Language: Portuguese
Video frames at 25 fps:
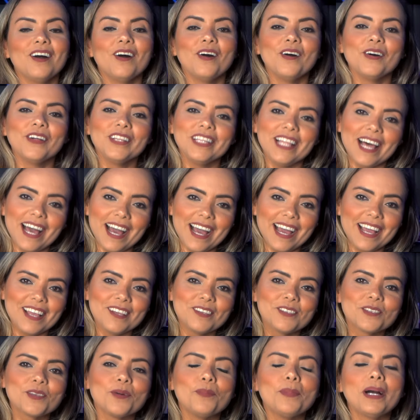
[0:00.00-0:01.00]
Olá,
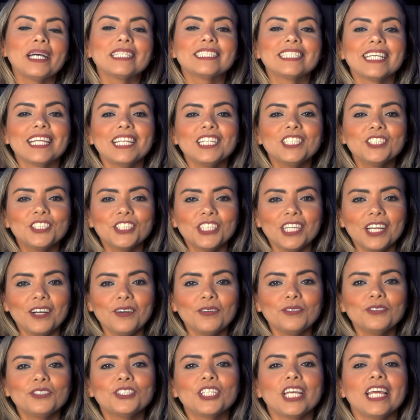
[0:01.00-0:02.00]
eu sou Marcela
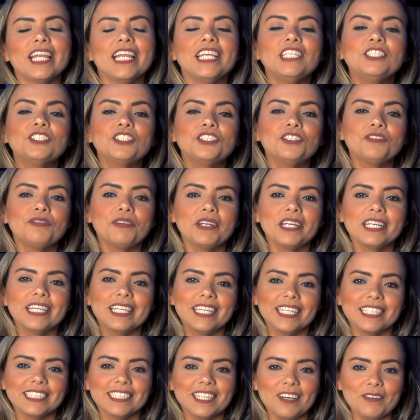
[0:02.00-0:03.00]
Girão, gerente de
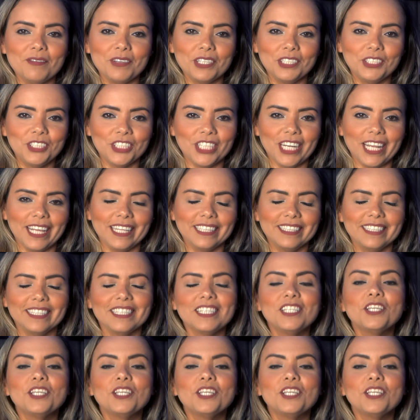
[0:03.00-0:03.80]
franquias da Via Direta,